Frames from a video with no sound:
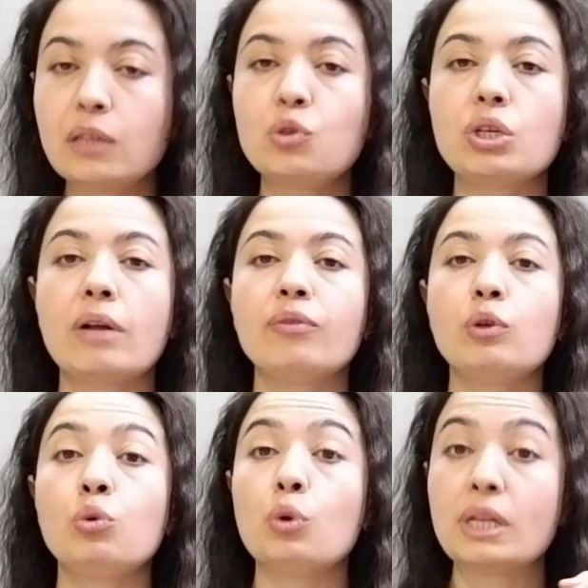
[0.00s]
gelişen,
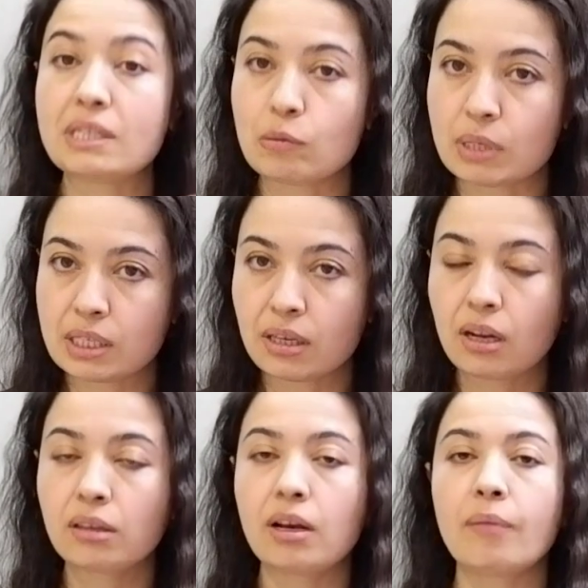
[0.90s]
yönetilmesi
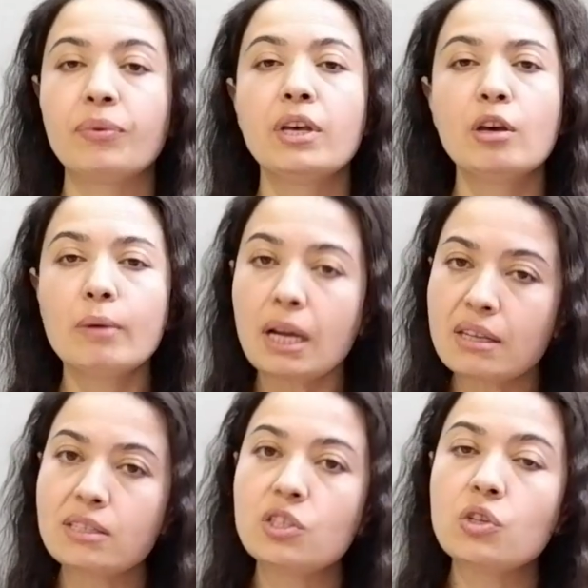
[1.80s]
gereken,
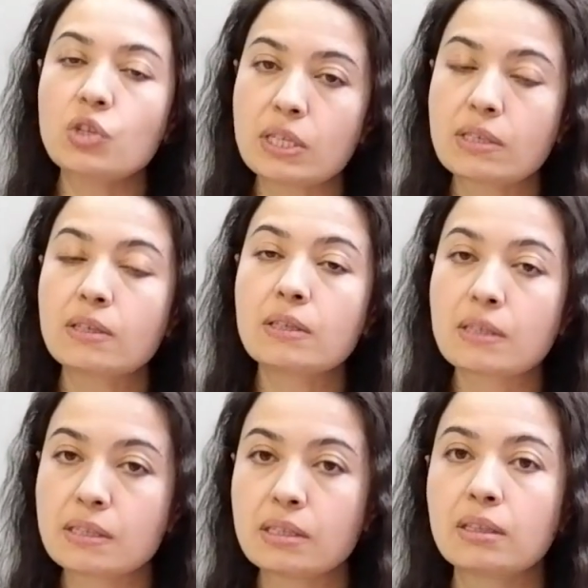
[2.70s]
biraz işin içerisinde
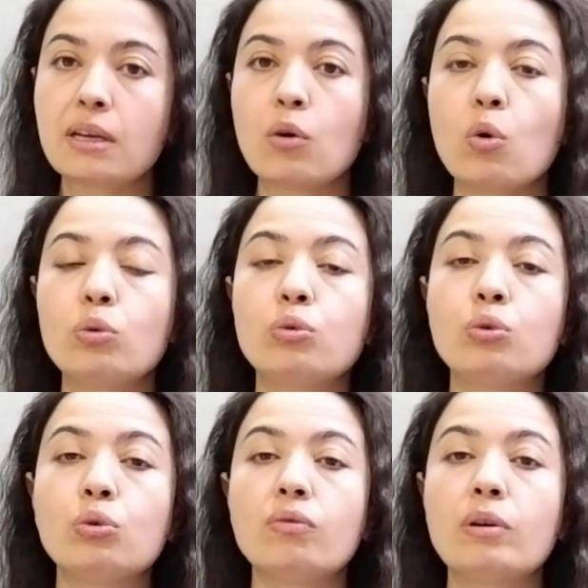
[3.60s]
krizin de
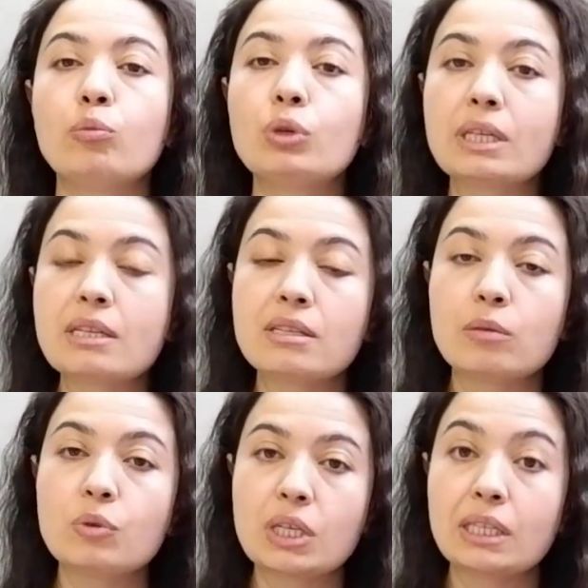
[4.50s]
olduğu ve bu
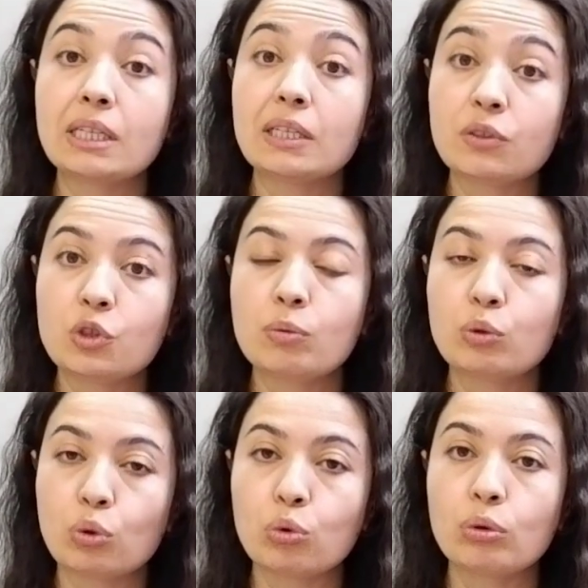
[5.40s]
krizle bir şekilde
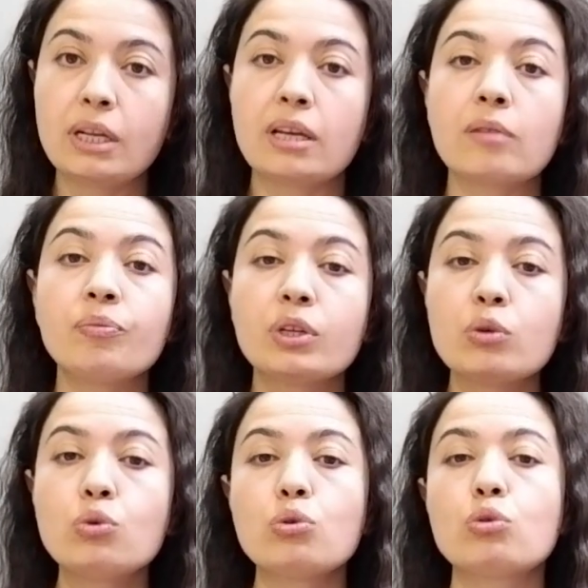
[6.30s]
iletişime dökülerek
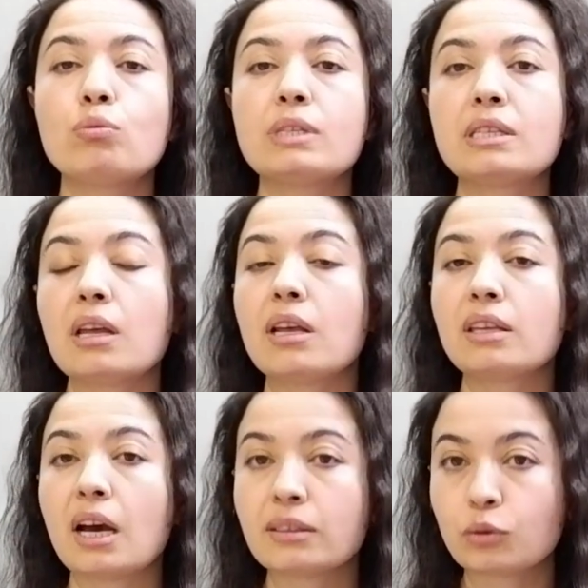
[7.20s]
çözülmesi
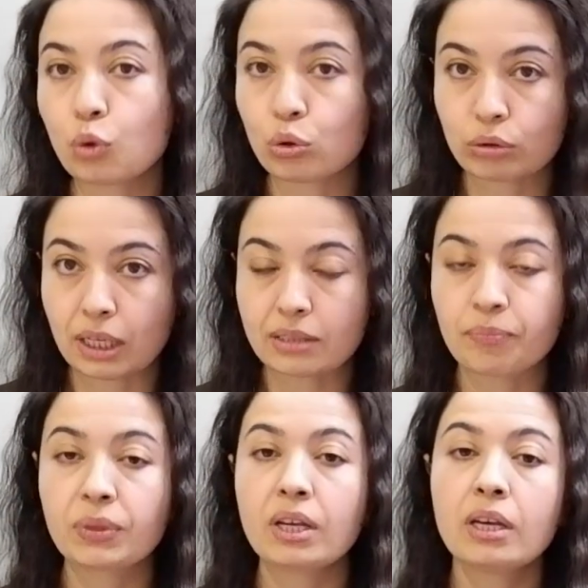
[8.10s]
gereken konular.